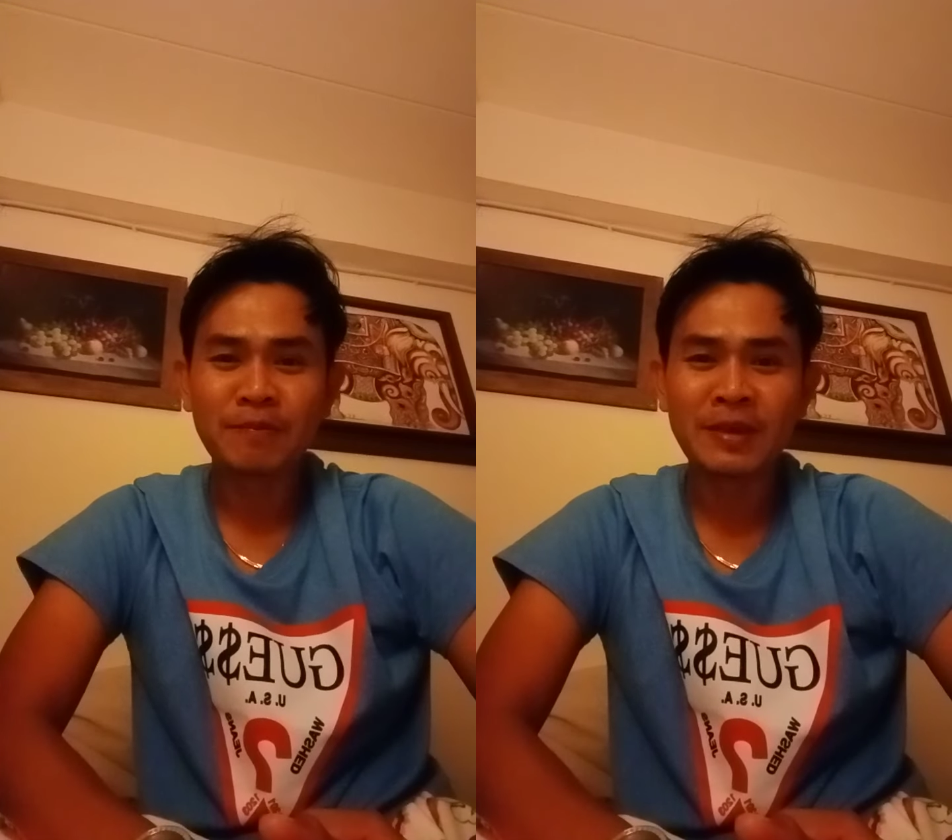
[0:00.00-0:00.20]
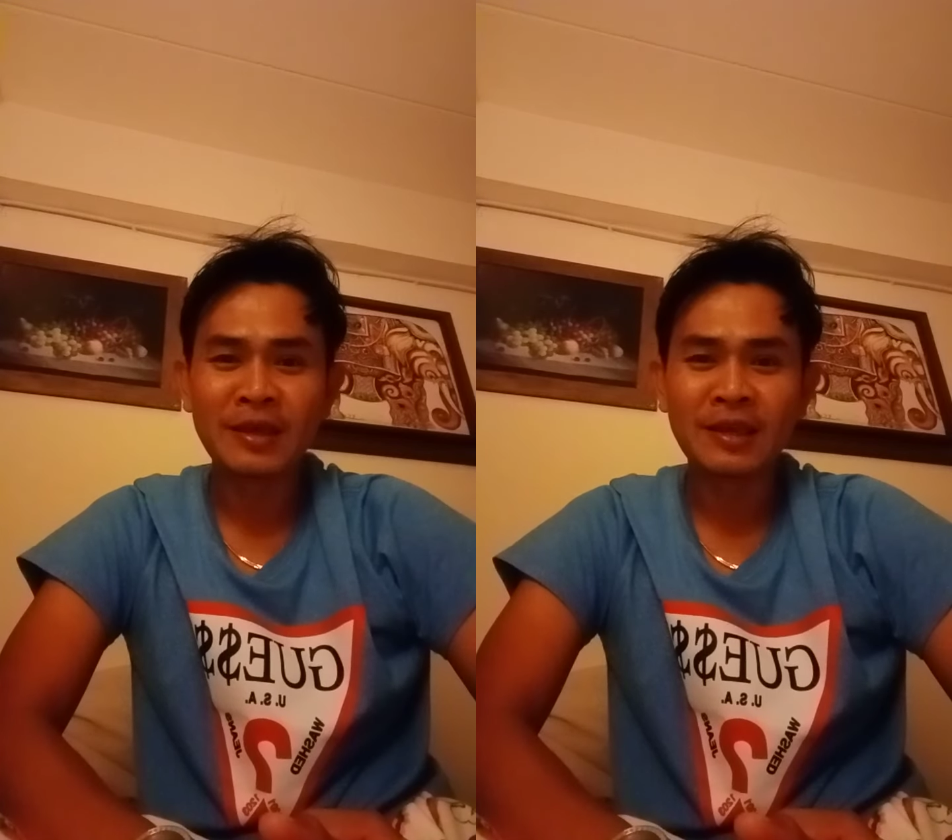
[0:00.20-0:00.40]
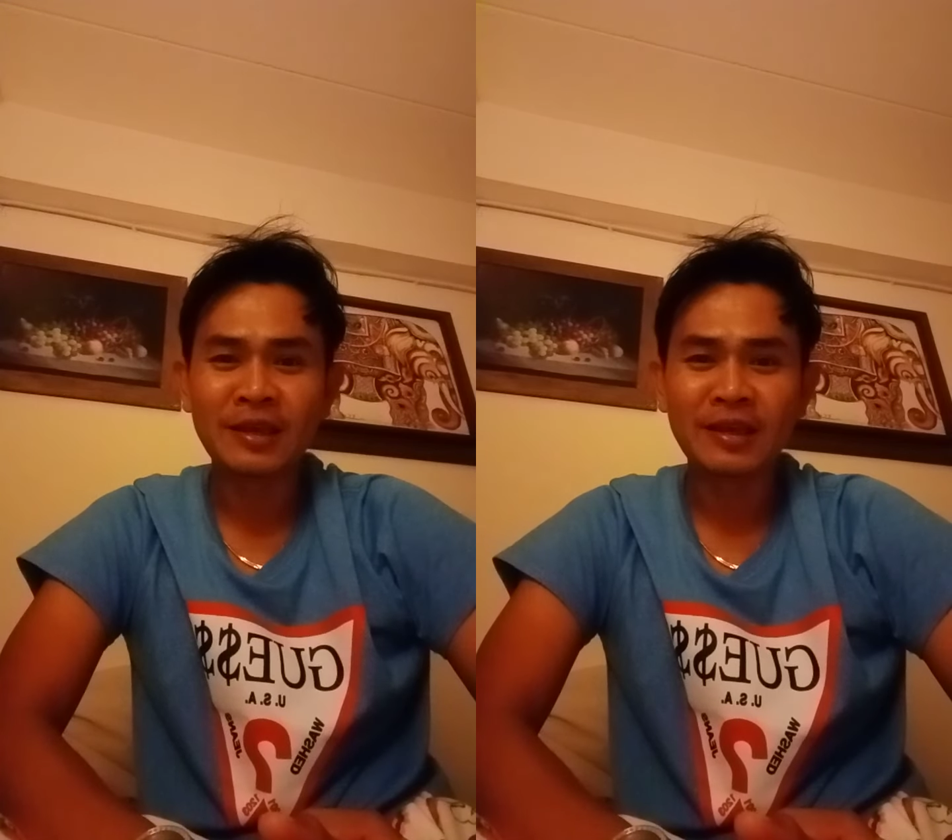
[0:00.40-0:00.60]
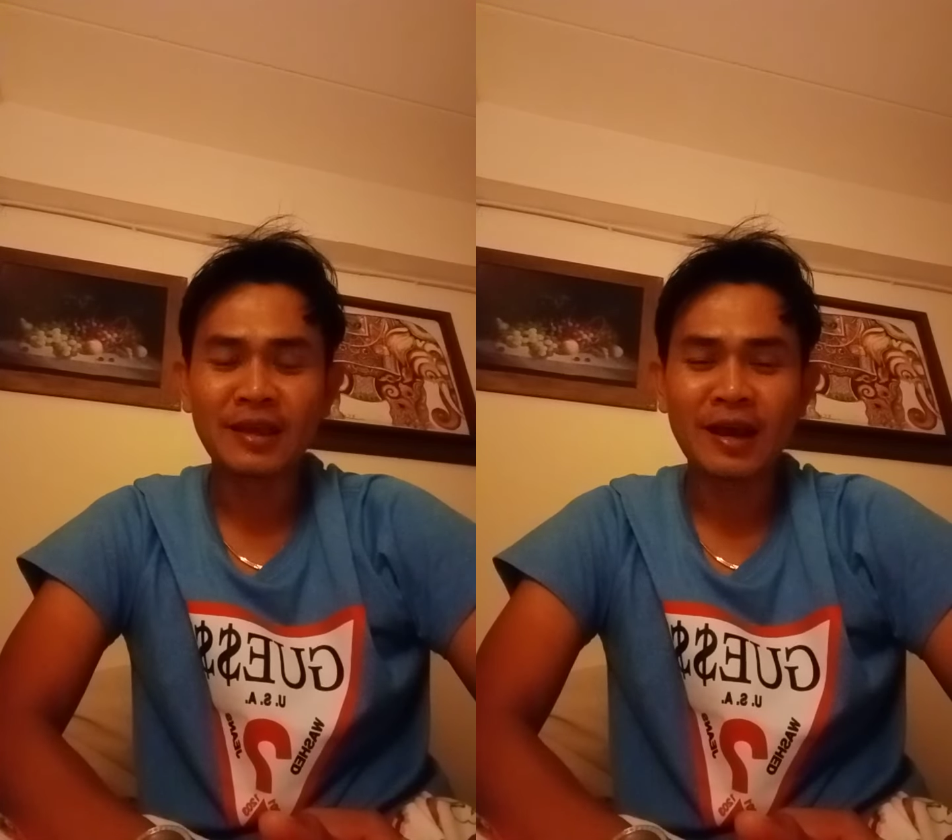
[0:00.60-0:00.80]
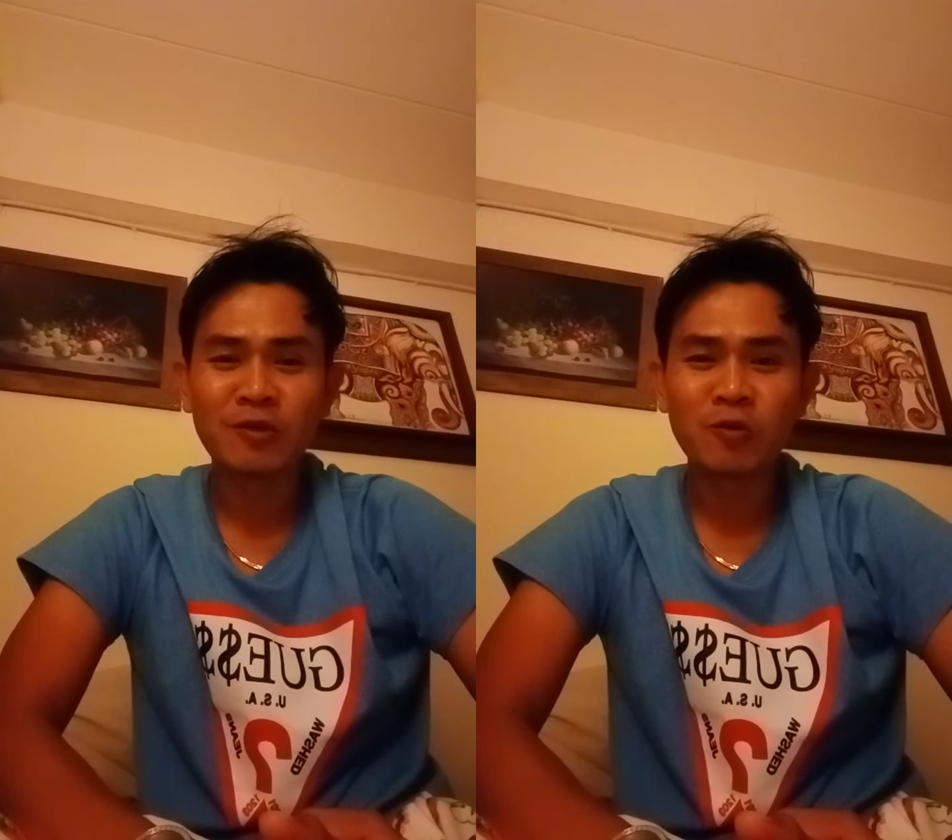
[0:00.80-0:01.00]
มี
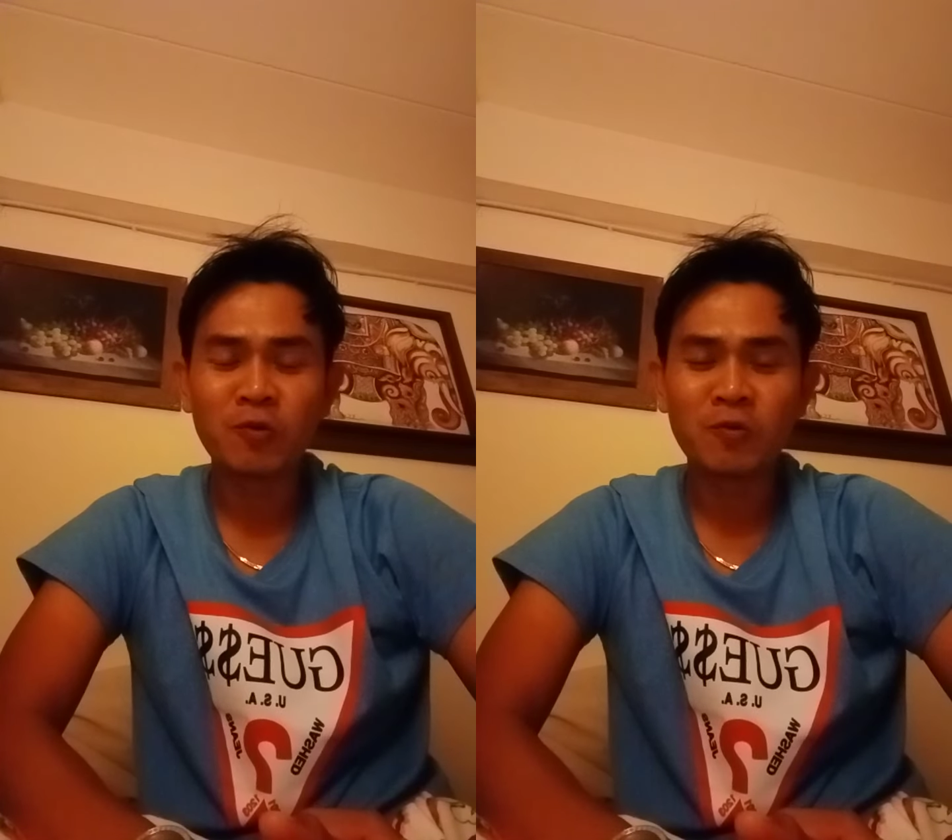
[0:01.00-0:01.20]
อายุ